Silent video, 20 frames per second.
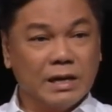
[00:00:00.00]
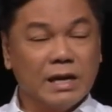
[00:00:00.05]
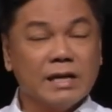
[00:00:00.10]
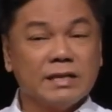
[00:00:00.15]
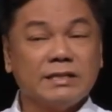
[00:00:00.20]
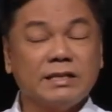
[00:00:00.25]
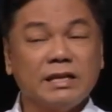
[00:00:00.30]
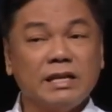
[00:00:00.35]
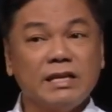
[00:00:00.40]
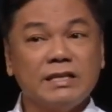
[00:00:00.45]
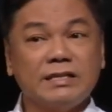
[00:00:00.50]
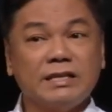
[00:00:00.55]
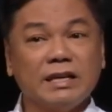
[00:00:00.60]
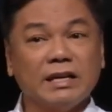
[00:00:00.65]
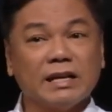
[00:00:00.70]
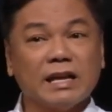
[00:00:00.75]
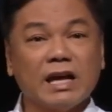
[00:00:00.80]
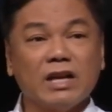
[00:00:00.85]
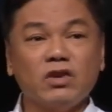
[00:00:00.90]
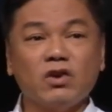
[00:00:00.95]

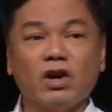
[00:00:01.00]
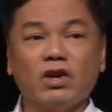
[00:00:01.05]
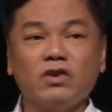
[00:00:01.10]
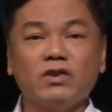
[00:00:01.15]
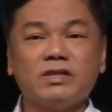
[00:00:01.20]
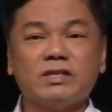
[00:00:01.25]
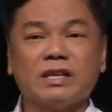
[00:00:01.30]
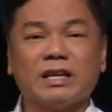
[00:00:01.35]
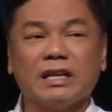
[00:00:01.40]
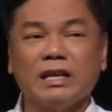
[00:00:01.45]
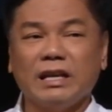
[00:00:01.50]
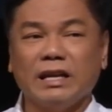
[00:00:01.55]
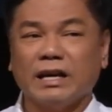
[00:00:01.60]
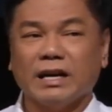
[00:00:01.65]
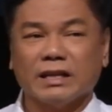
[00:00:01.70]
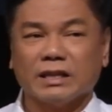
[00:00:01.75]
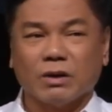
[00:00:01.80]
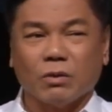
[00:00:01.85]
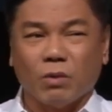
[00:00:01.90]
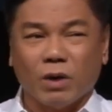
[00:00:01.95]
Sinisira nyo ang inyong sariling
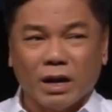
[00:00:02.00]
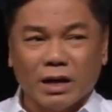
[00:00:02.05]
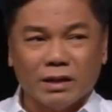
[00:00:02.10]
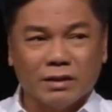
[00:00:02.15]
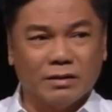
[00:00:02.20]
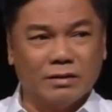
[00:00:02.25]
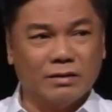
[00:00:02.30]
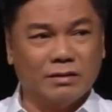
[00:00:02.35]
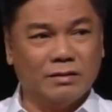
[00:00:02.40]
katawan.